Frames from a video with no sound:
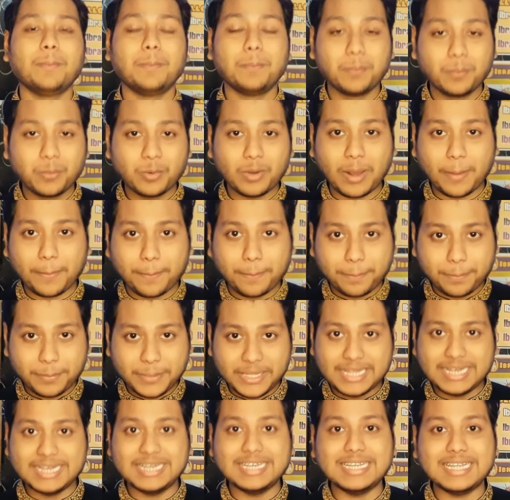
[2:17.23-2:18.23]
পুরা
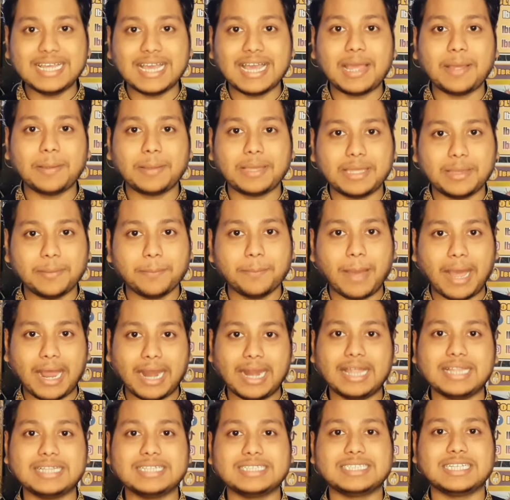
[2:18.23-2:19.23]
ইন্ডিয়া কি
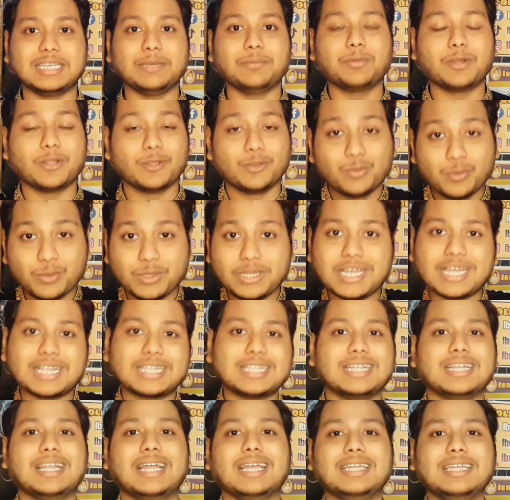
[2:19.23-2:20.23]
বাংলাদেশ কি পুরো
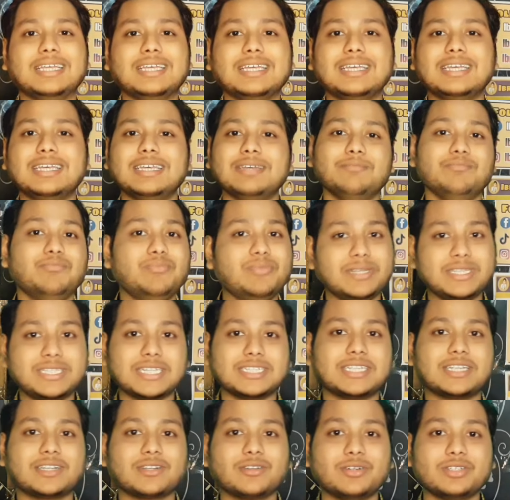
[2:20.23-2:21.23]
দুনিয়াতে নাই বিশ
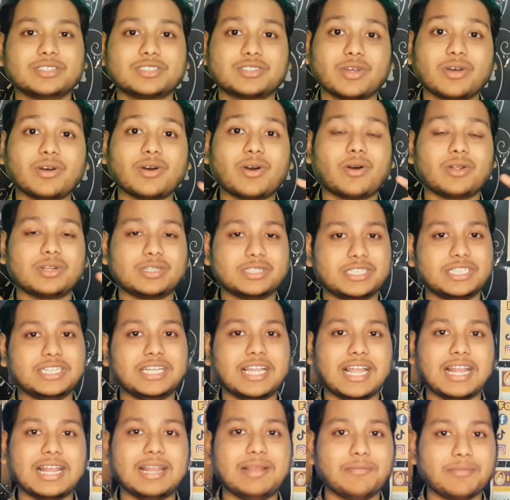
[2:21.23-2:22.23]
হাজার গজ
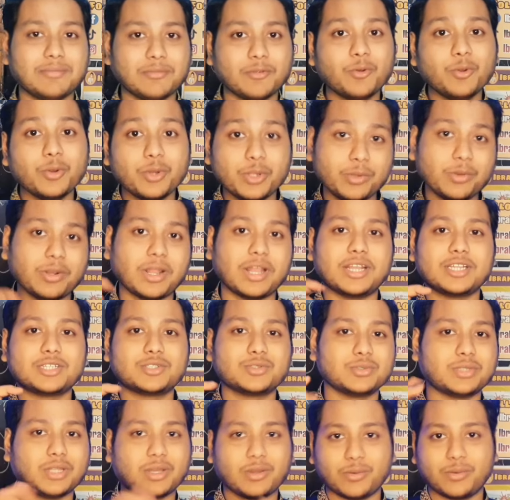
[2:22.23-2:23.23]
অরিজিনাল ঘুড়ি উড়ানের
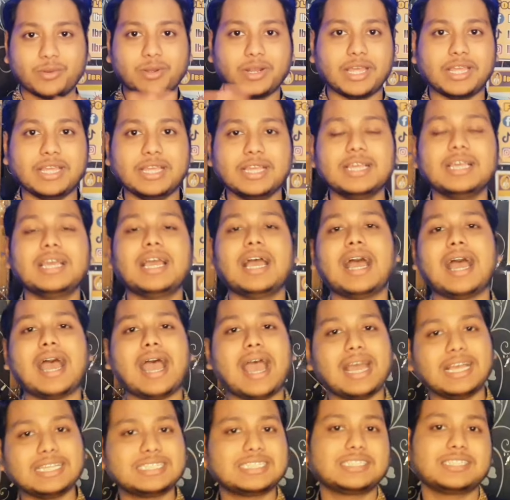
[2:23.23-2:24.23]
সুতা কোনো নেই
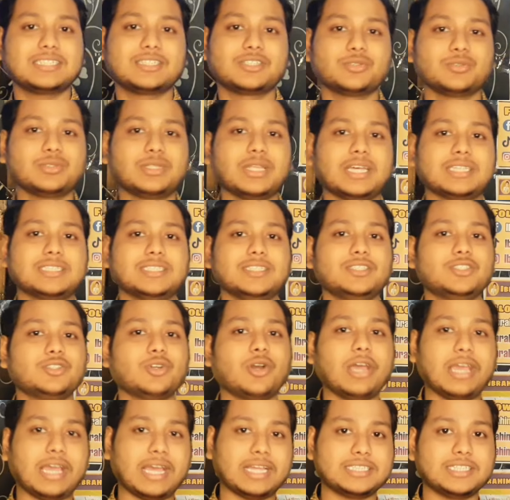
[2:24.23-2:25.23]
হায়েস্ট সুতা আছে
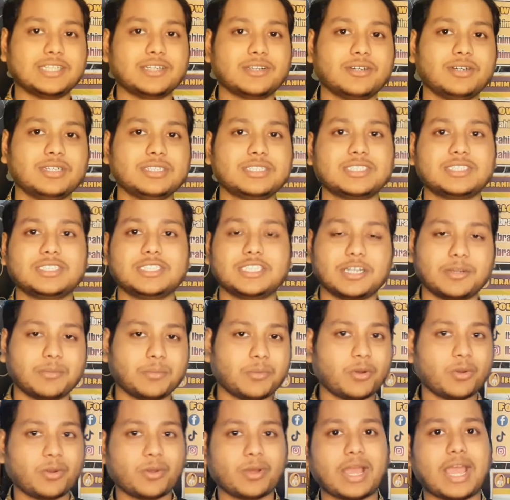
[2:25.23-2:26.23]
ছয় হাজার গজ সেটা
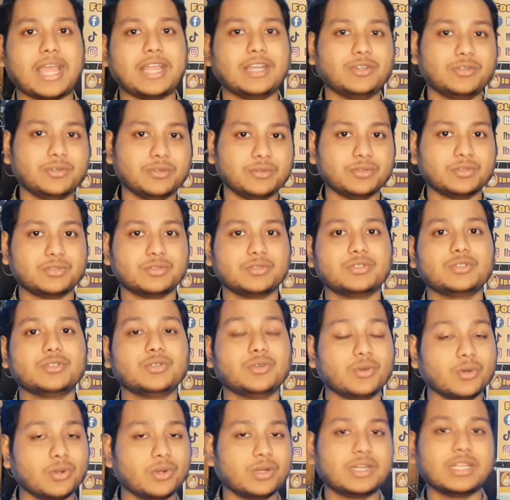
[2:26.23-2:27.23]
মনোকাই টুন টুন
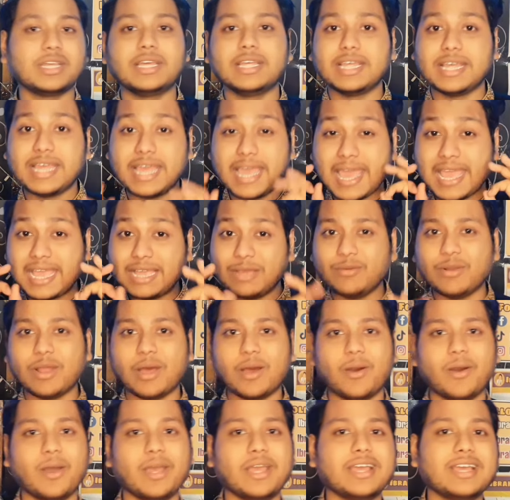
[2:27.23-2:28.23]
গোল্ড এইগুলা
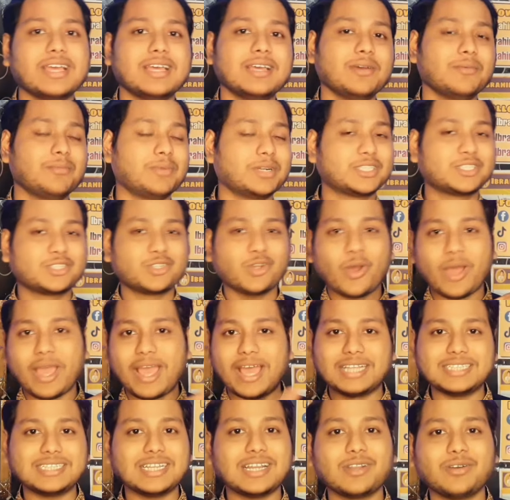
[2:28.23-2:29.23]
হয় বাট ছয়
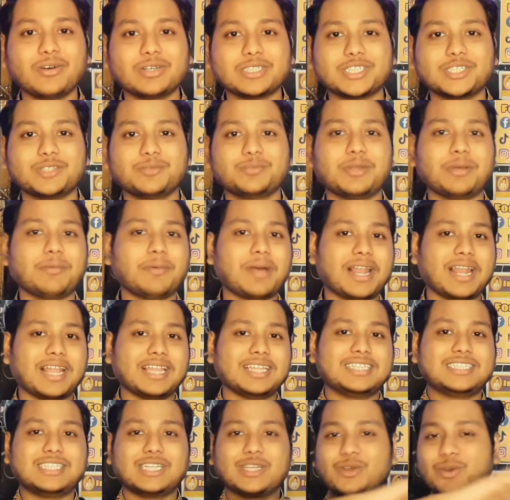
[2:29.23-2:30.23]
হাজার গজের উপরে
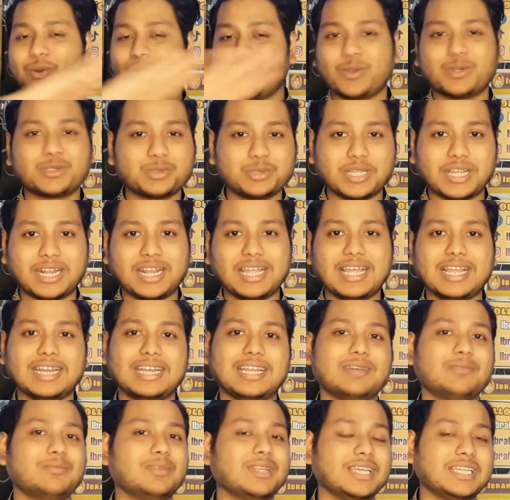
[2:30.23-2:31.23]
বাংলাদেশে কোনো সুতা নাই
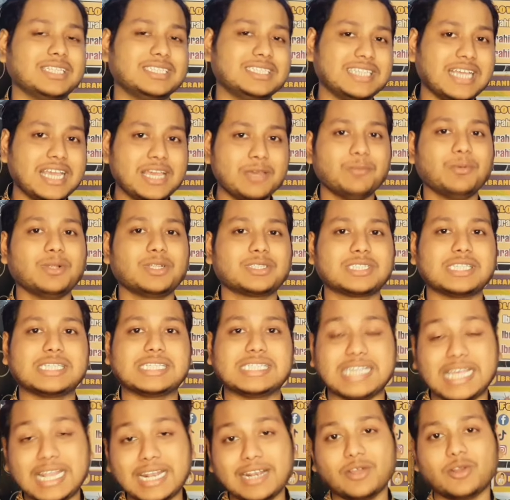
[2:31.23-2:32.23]
এটা আপনাকে যেই বলছে
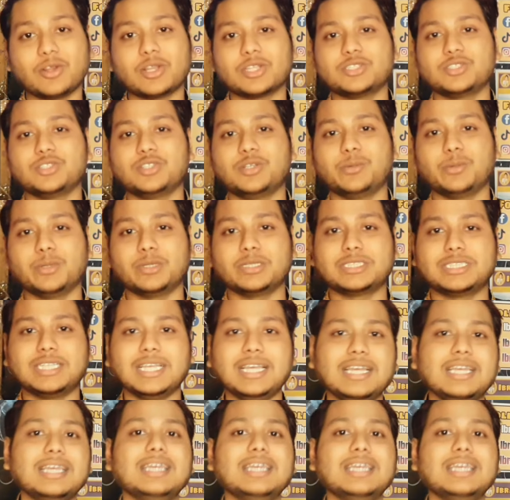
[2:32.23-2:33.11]
সেল করার জন্য বলছে